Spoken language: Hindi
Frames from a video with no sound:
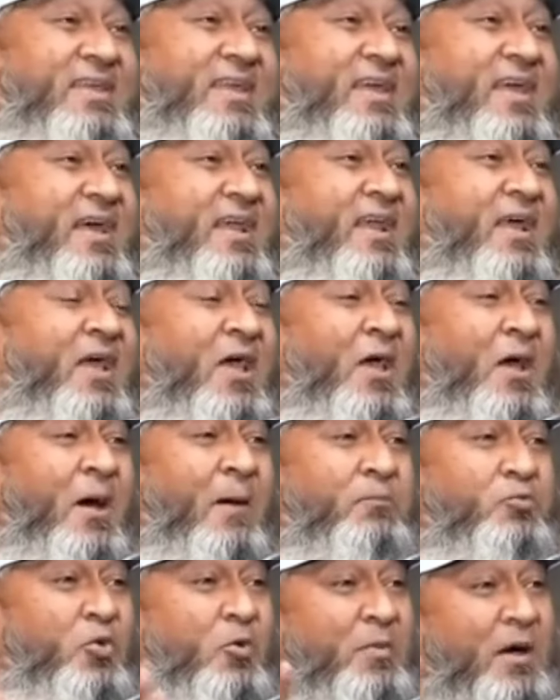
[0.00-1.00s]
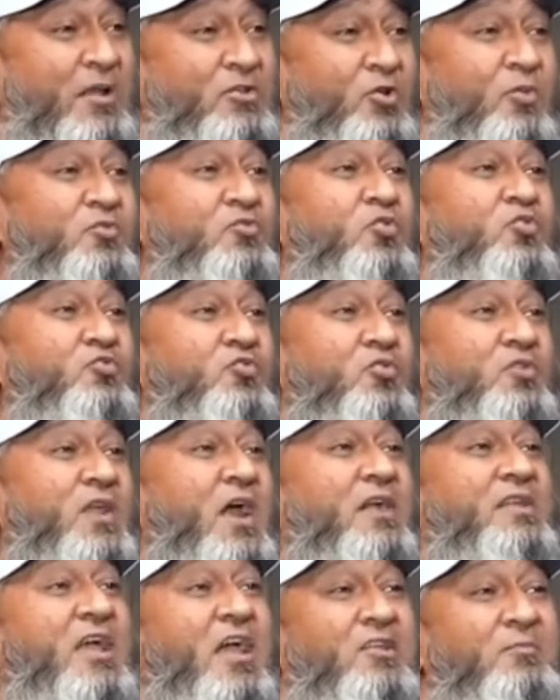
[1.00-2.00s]
दिया है अब तो बाथरूम सुन सुन के
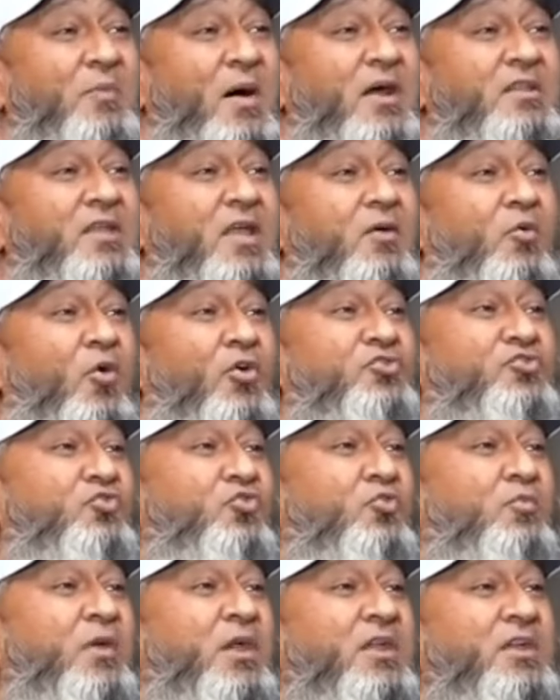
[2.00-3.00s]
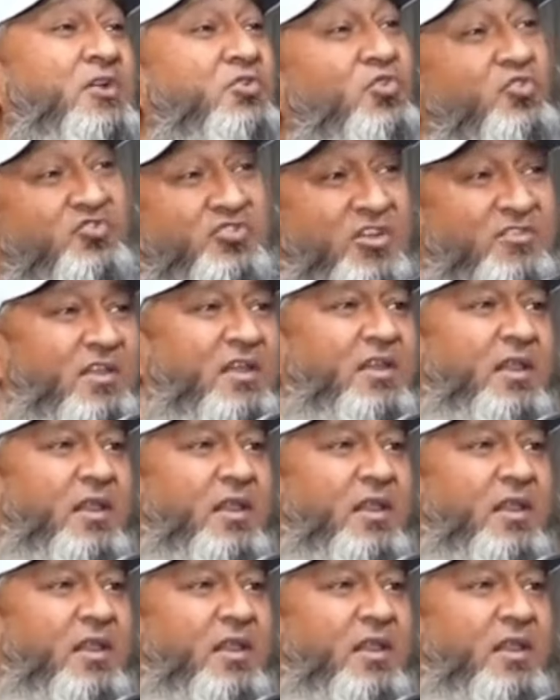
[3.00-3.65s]
अटैच बात है वॉशरूम है ये टुच्चे चल